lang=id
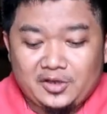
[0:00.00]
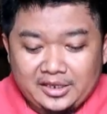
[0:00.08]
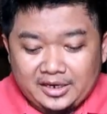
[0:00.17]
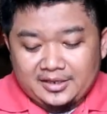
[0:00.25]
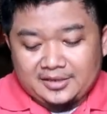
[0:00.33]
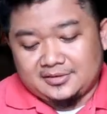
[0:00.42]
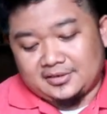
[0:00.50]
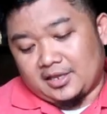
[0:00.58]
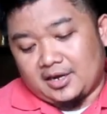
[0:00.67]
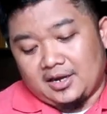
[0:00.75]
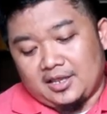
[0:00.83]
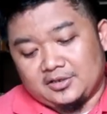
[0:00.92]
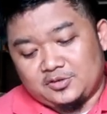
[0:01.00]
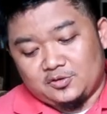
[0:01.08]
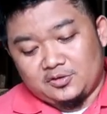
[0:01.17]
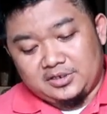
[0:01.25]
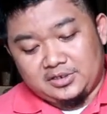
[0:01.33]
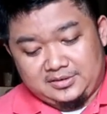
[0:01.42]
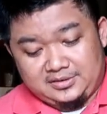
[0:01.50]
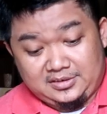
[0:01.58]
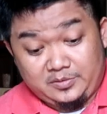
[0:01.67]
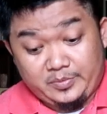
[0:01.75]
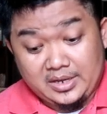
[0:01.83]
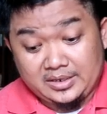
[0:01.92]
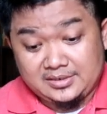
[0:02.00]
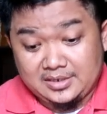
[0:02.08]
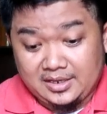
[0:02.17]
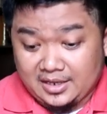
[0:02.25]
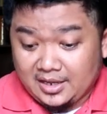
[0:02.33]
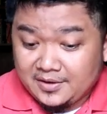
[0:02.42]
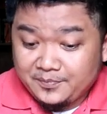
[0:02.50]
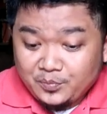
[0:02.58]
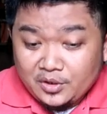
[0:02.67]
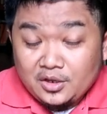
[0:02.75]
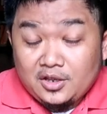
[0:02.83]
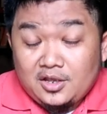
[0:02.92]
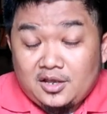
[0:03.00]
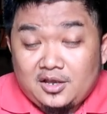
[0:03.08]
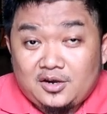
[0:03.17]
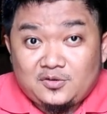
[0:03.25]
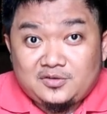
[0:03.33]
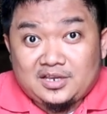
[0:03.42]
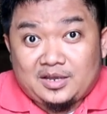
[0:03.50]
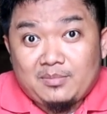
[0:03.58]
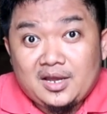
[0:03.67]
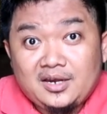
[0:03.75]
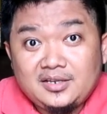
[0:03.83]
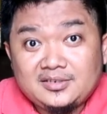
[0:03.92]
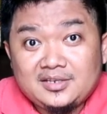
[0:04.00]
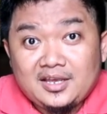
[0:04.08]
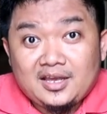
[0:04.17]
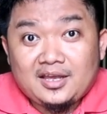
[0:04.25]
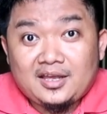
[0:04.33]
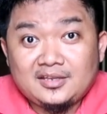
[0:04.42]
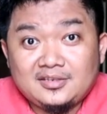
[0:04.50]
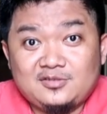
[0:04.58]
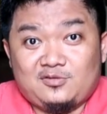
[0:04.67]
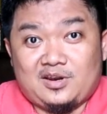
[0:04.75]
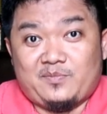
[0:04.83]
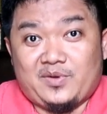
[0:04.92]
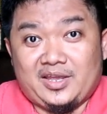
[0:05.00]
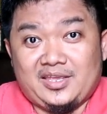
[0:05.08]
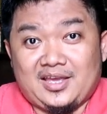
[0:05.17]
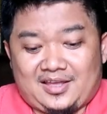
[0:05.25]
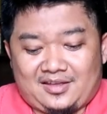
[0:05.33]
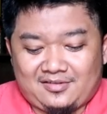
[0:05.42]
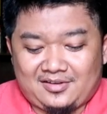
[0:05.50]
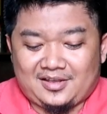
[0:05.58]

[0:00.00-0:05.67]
Oke Rek, sekarang langsung dicicipi aja ya. Rujak manis khas Surabaya.